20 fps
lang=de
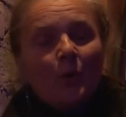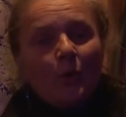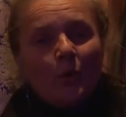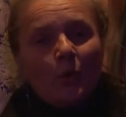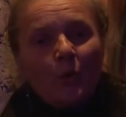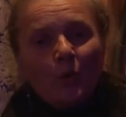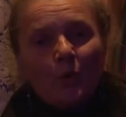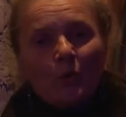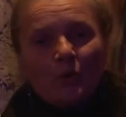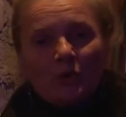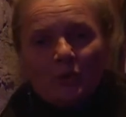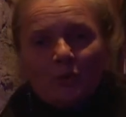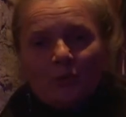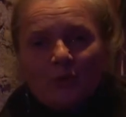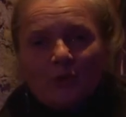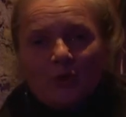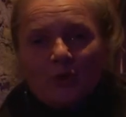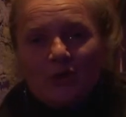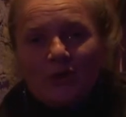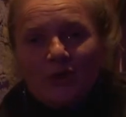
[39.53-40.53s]

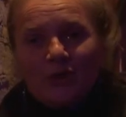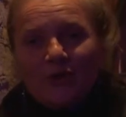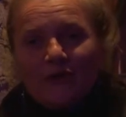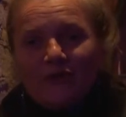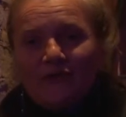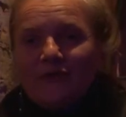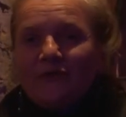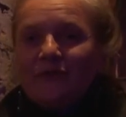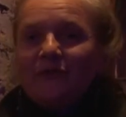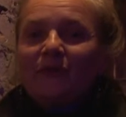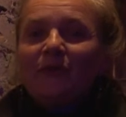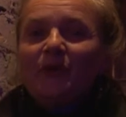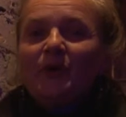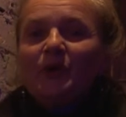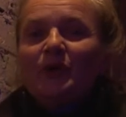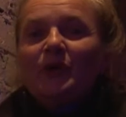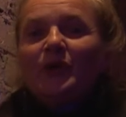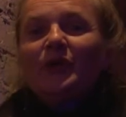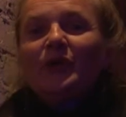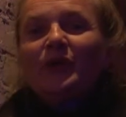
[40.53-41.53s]
Großmutter
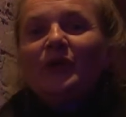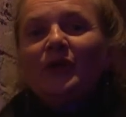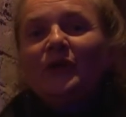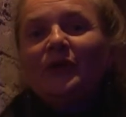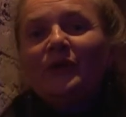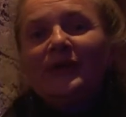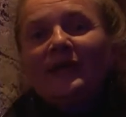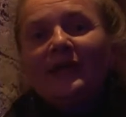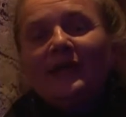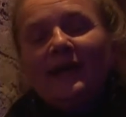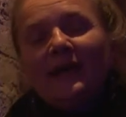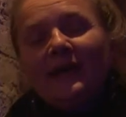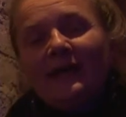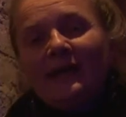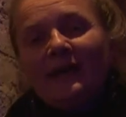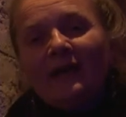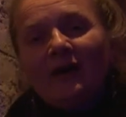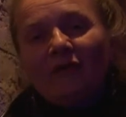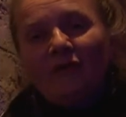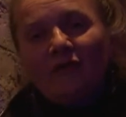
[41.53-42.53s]
von
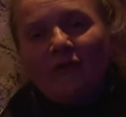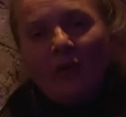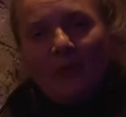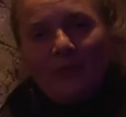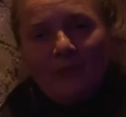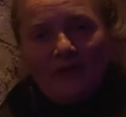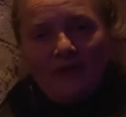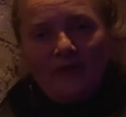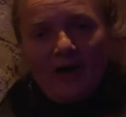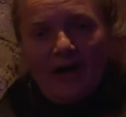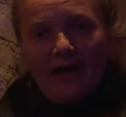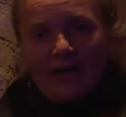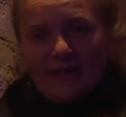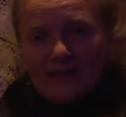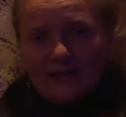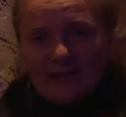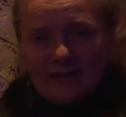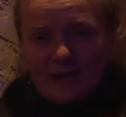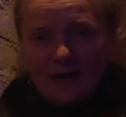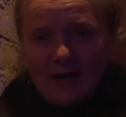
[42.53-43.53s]
jeglicher Form
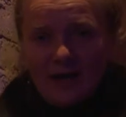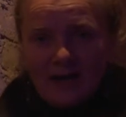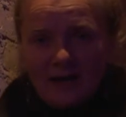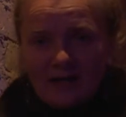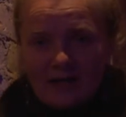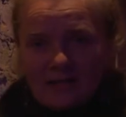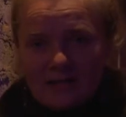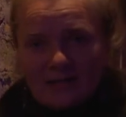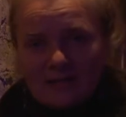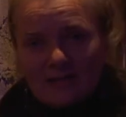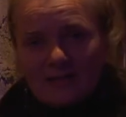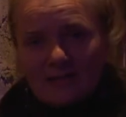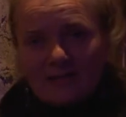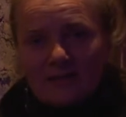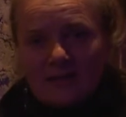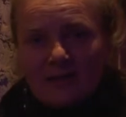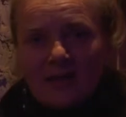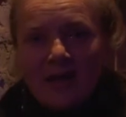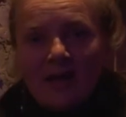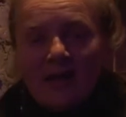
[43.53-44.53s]
freien
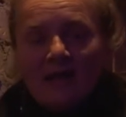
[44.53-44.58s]
Theaters.